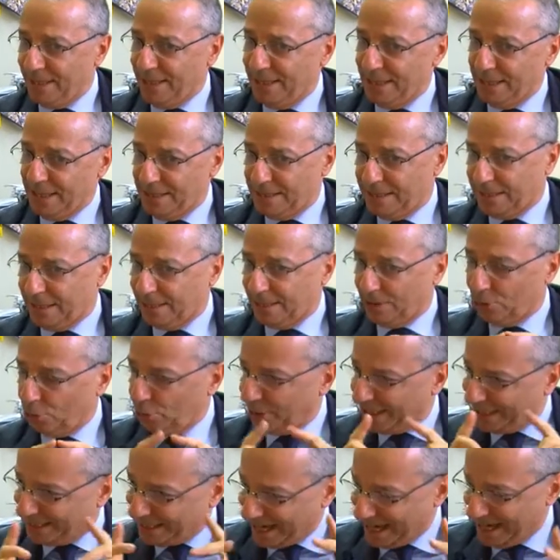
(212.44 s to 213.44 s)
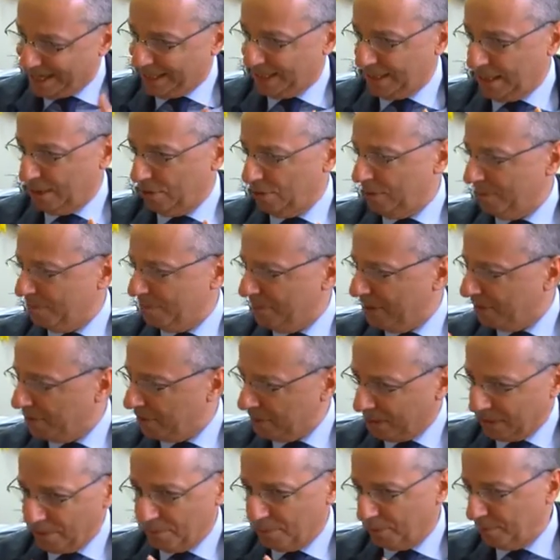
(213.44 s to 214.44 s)
il settore tecnico abbia
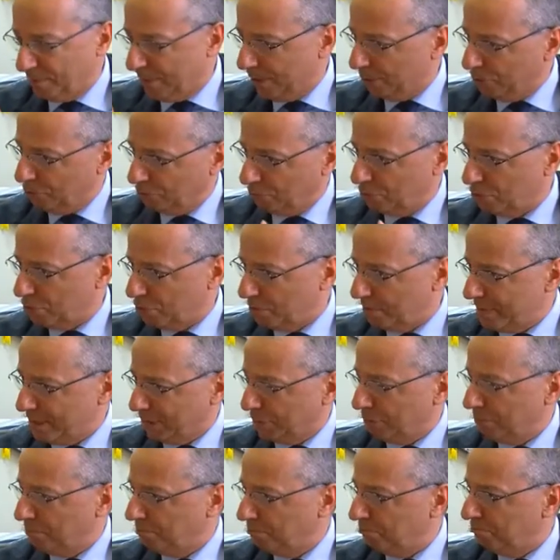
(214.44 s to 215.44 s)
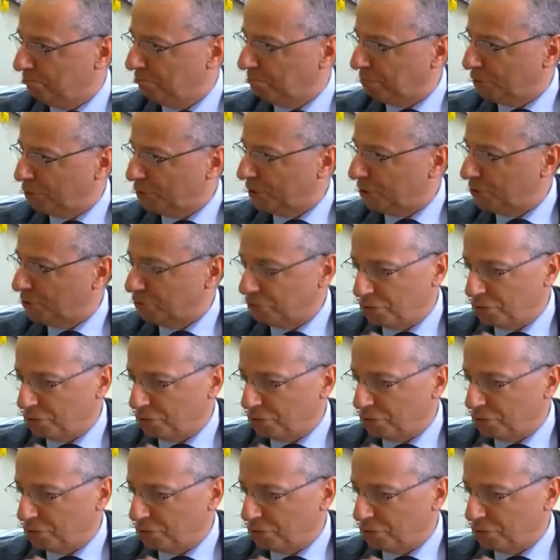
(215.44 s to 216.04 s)
qualche problema, tutto sommato il processo